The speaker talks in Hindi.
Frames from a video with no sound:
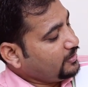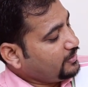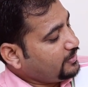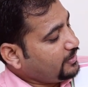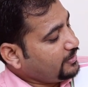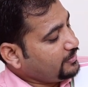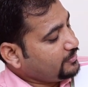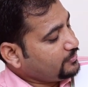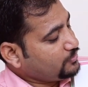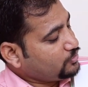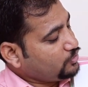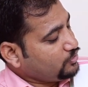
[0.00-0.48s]

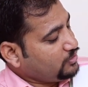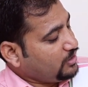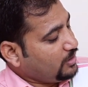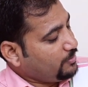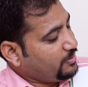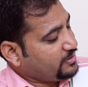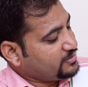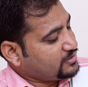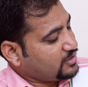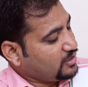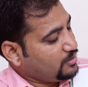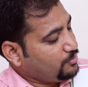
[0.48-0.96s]
राइट तो ये
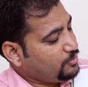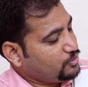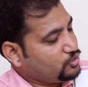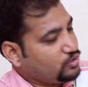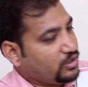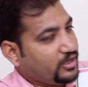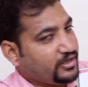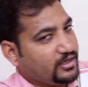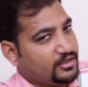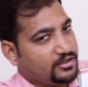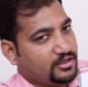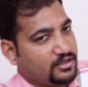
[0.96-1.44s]
बेसिकली
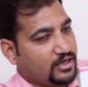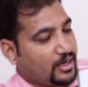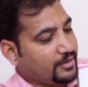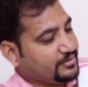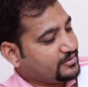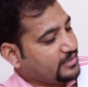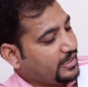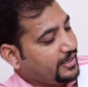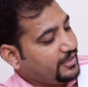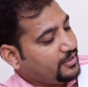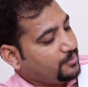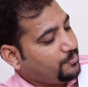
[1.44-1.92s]
विजुलेट है तो यहाँ
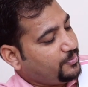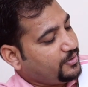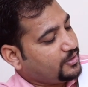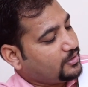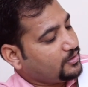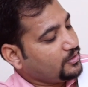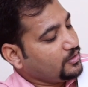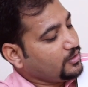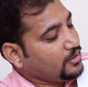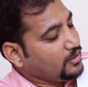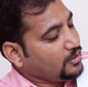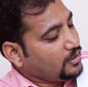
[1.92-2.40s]

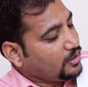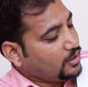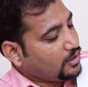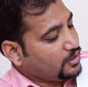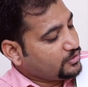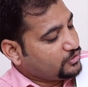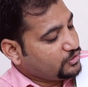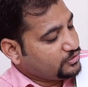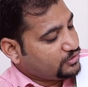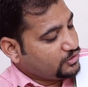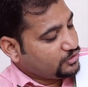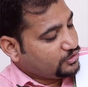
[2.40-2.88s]
साइंटिफिक
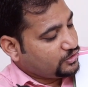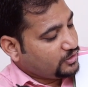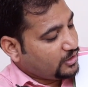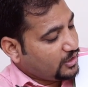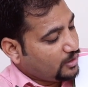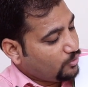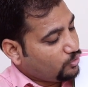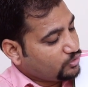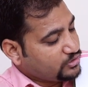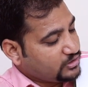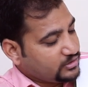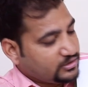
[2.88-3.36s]
जो चीज़ें हैं
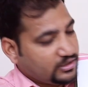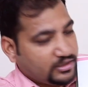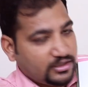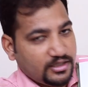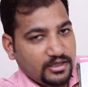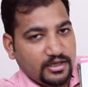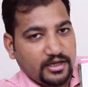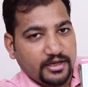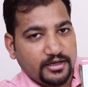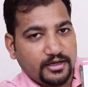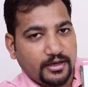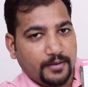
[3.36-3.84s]
वो चीज़ें
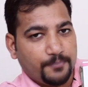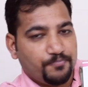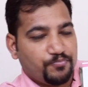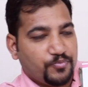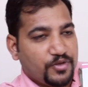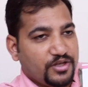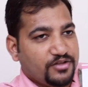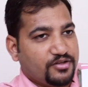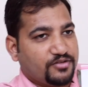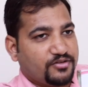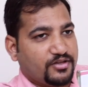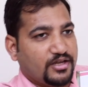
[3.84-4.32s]
दी गई हैं
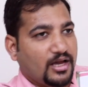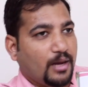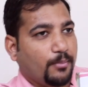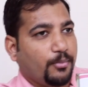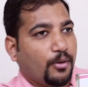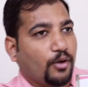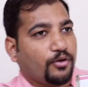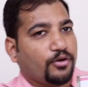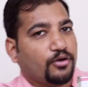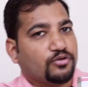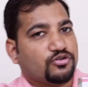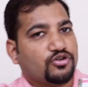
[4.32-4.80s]
इससे हम
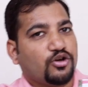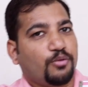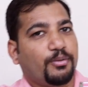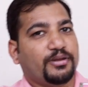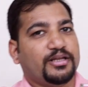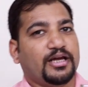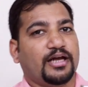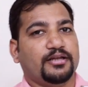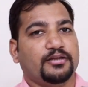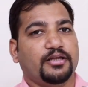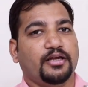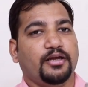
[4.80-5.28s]
डॉक्टर्स को
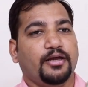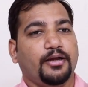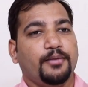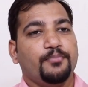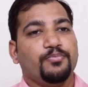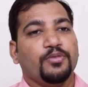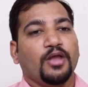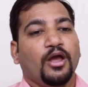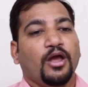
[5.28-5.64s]
बताते हैं